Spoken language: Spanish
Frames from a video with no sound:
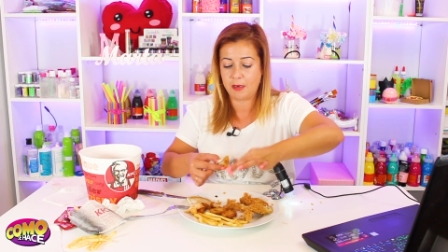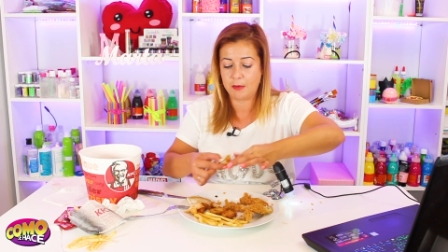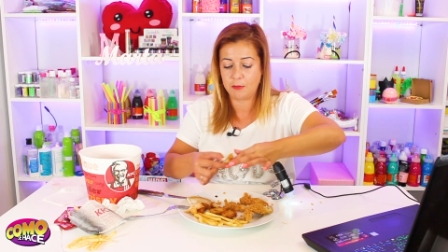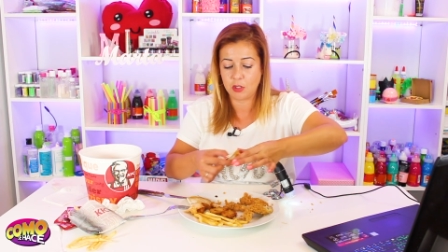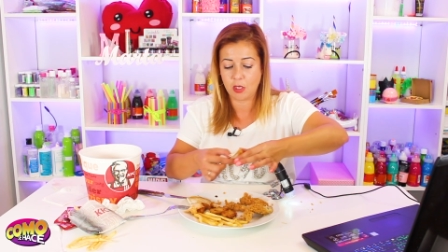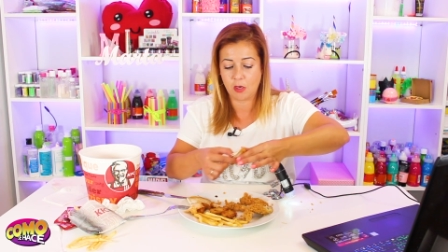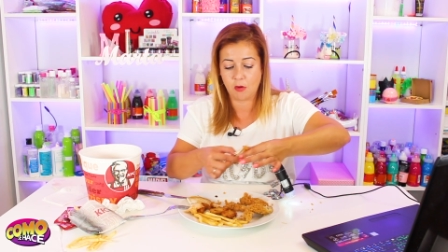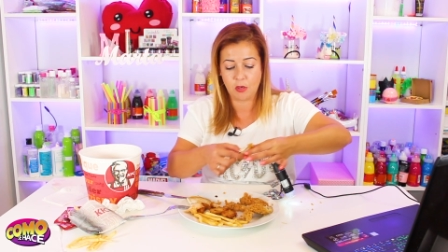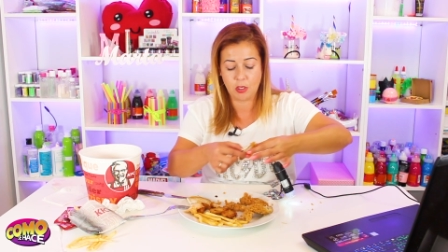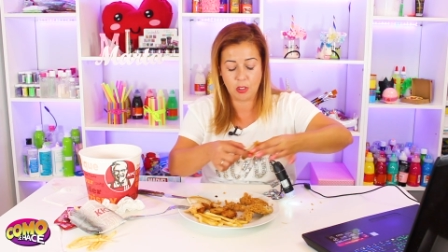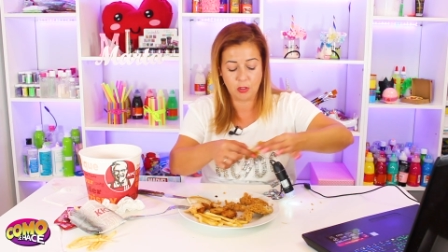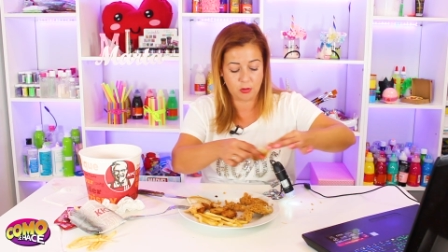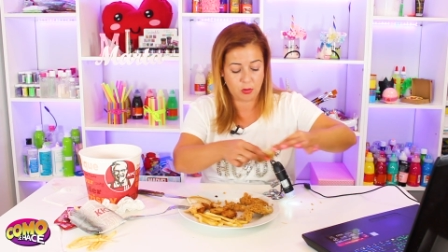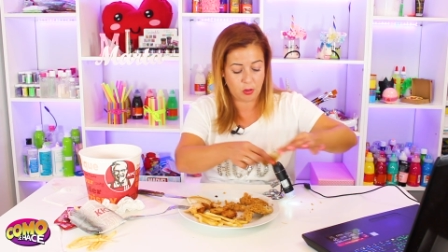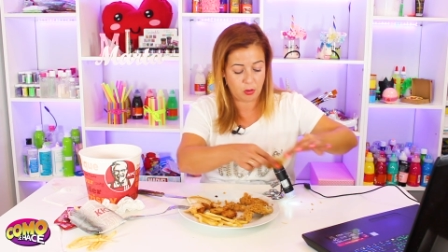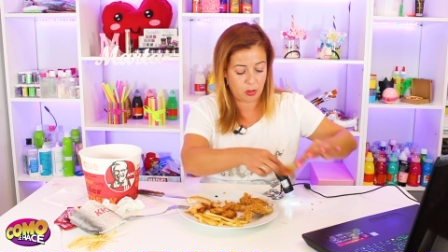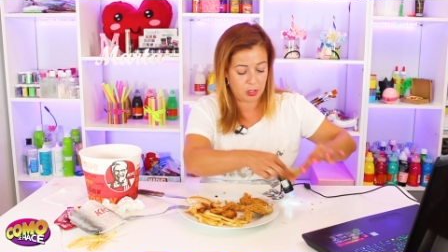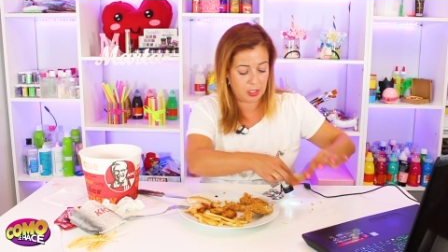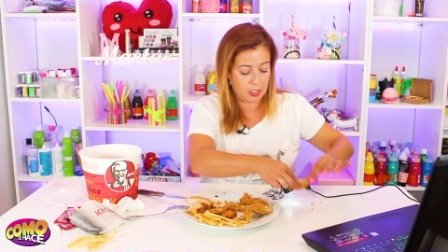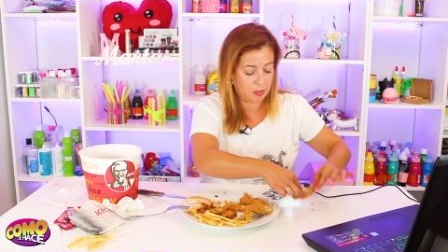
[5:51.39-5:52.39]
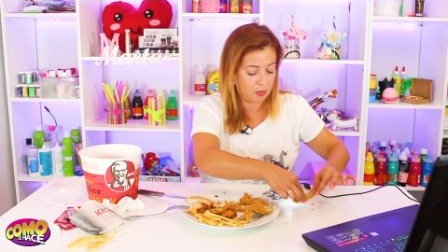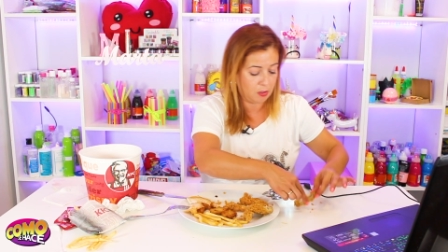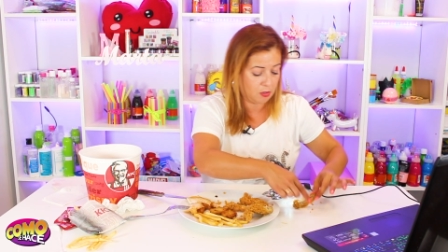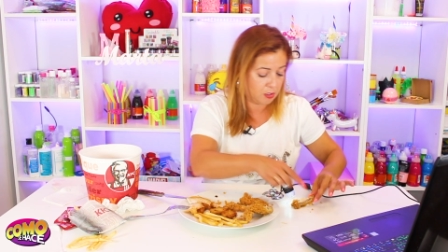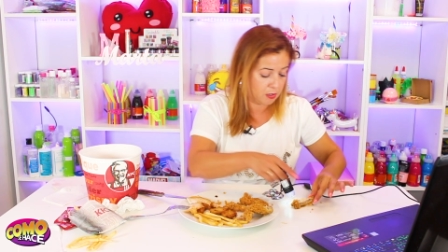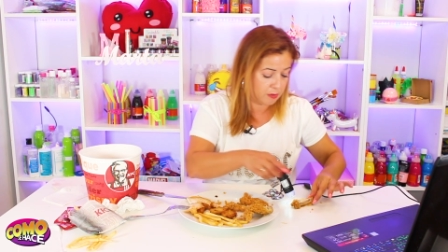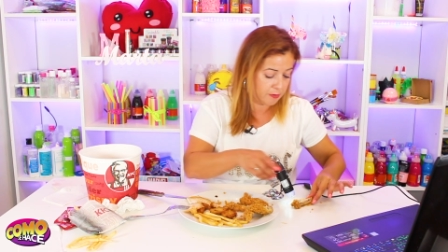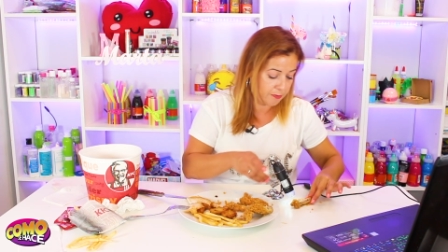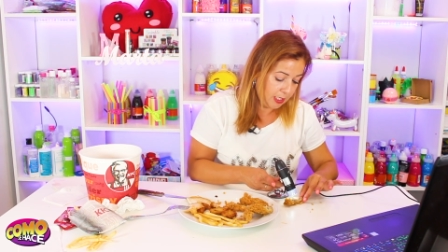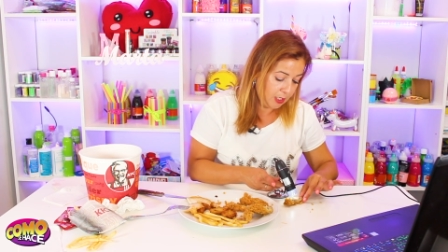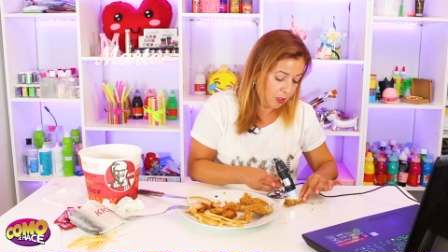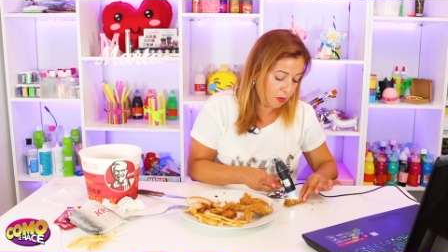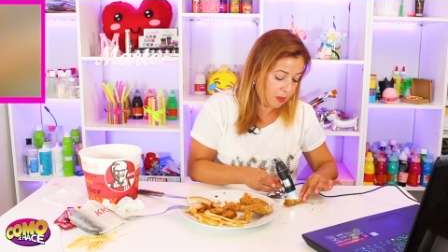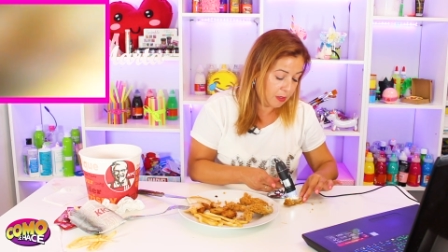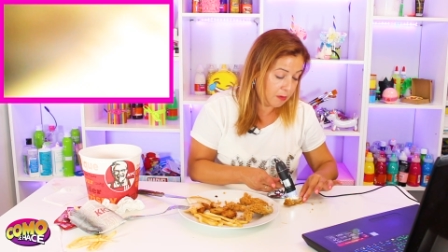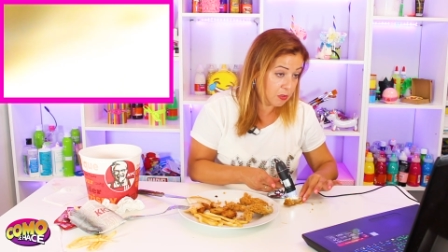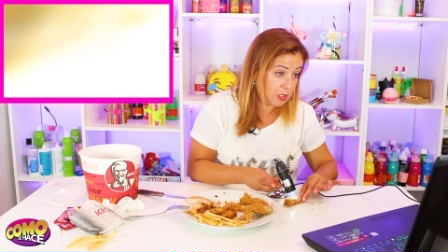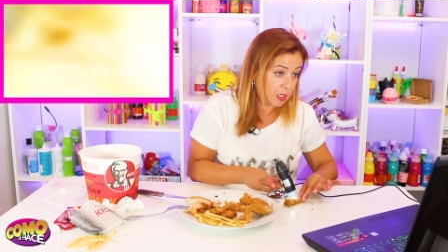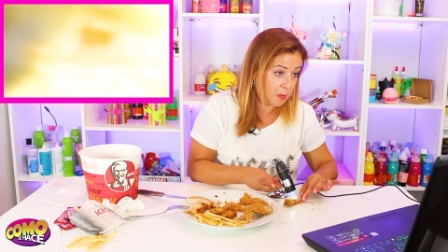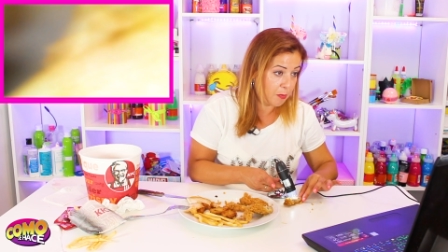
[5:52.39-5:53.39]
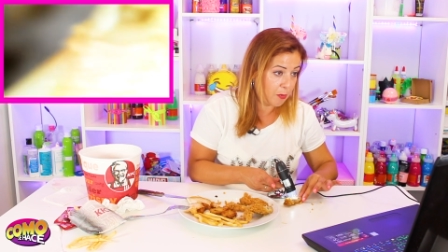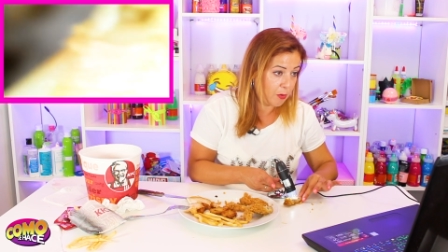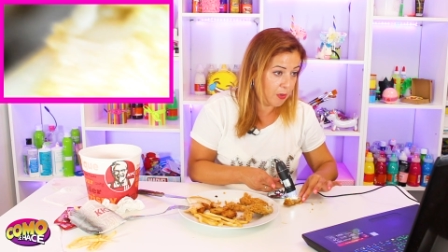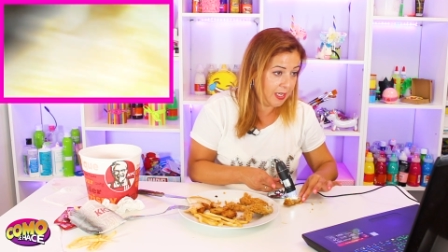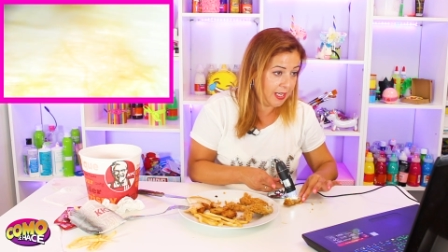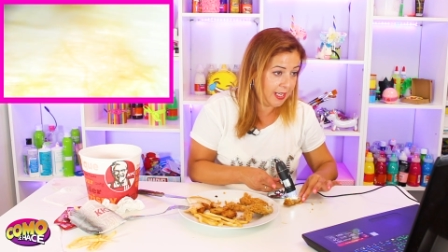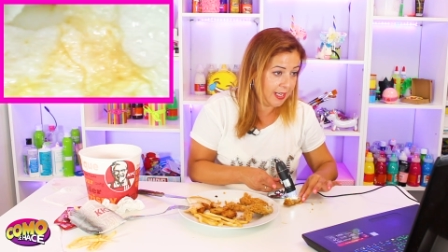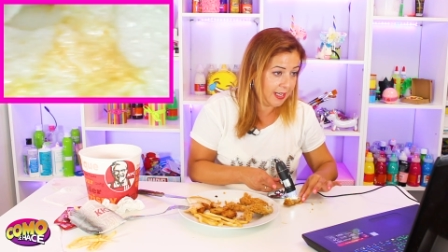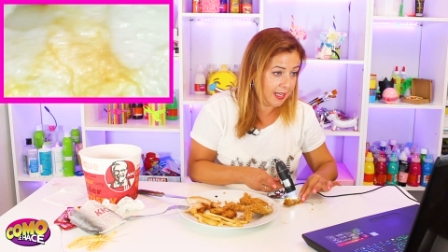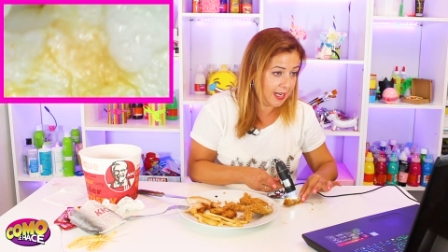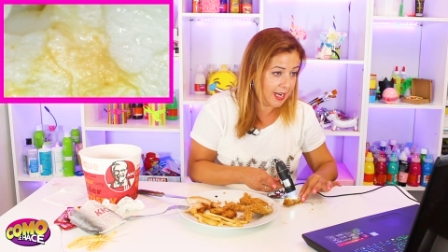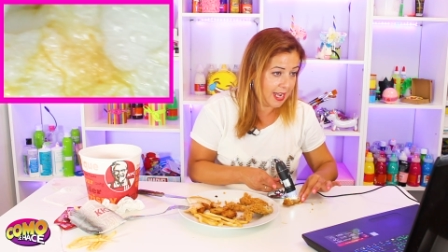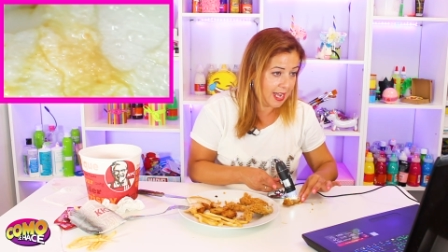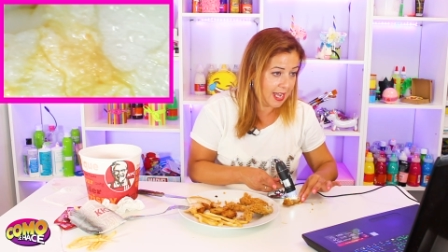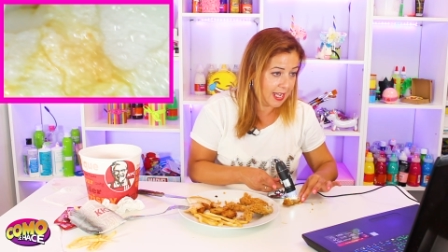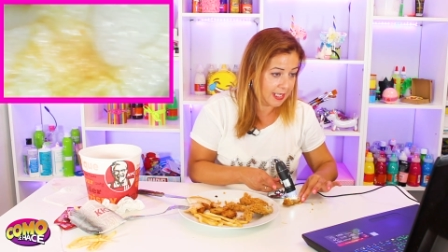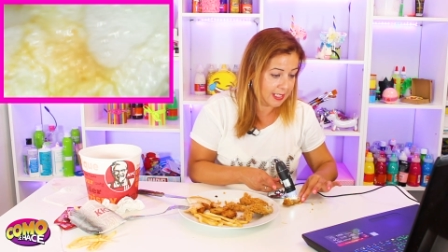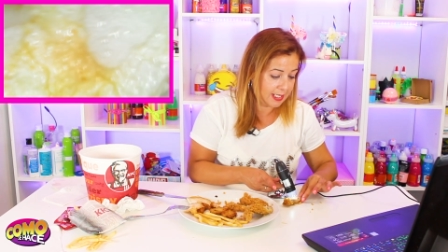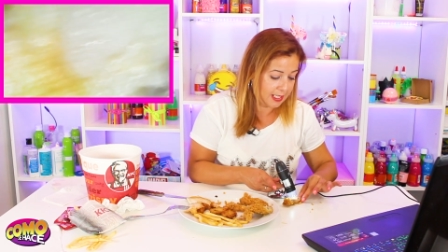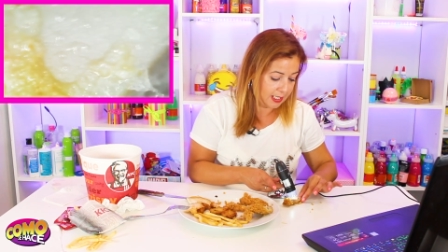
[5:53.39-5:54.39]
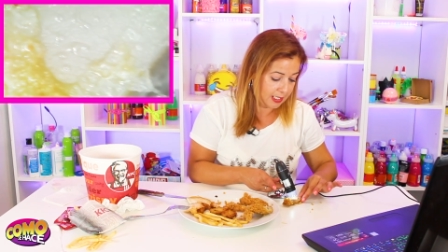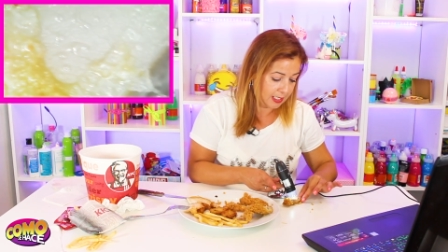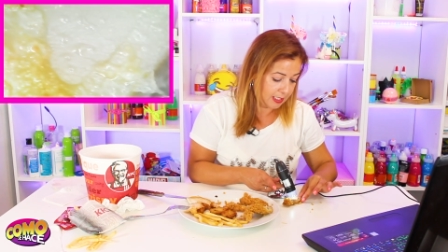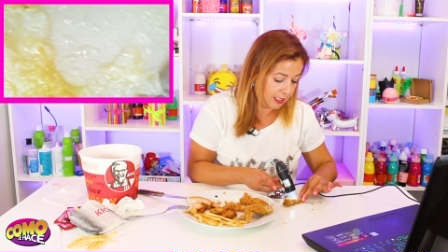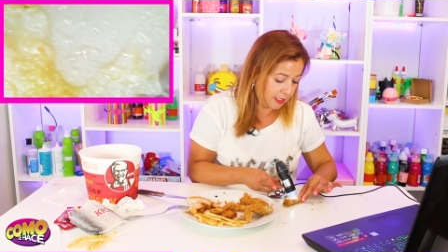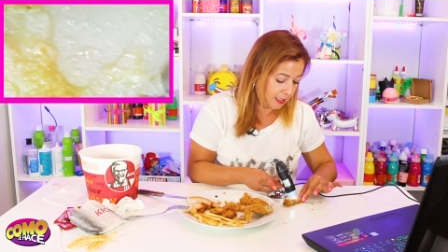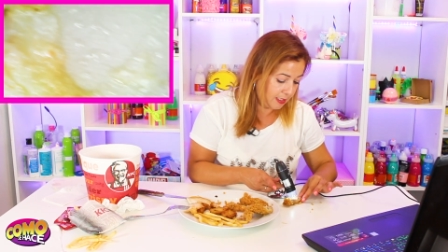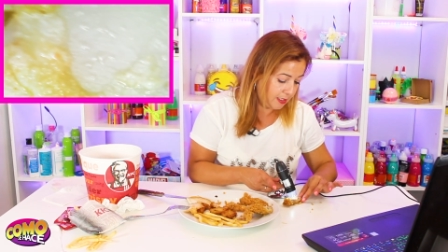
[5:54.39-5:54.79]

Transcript: Vamos a coger un trocito y lo vamos a poner aquí.